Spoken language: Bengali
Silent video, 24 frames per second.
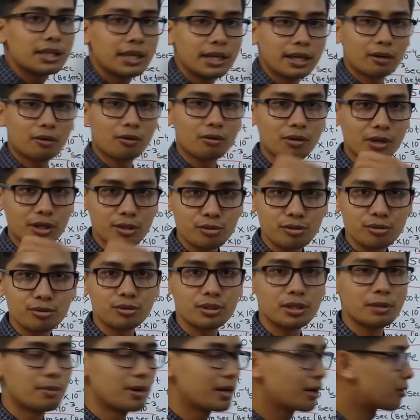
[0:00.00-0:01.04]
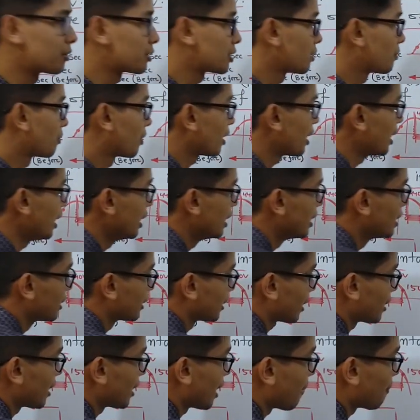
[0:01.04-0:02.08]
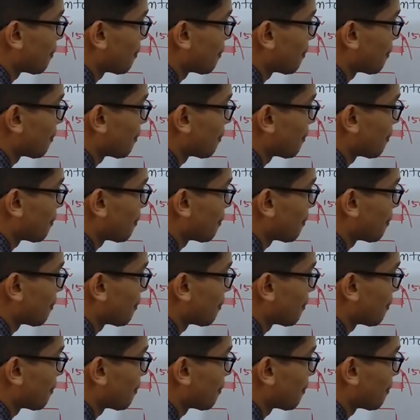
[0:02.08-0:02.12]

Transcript: দিকের কোনো কিছু যদি বের করতে বলে তাহলে